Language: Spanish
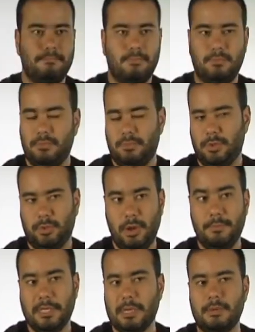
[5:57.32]

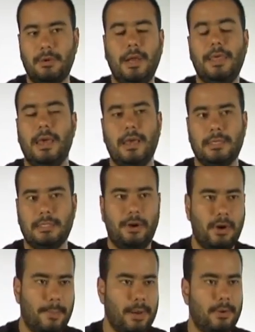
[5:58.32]
nosotros empezamos con la idea de que esta
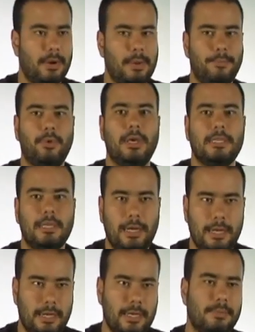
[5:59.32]
era una película que podía
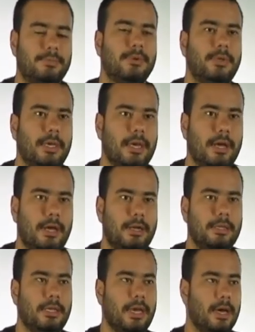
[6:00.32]
salir y que
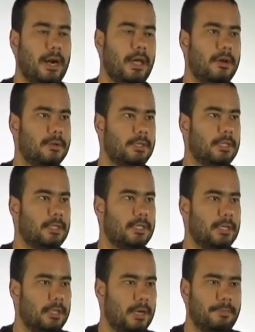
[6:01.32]
podía llegar lejos,
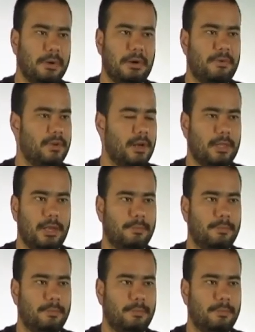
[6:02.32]
etcétera, pero al final de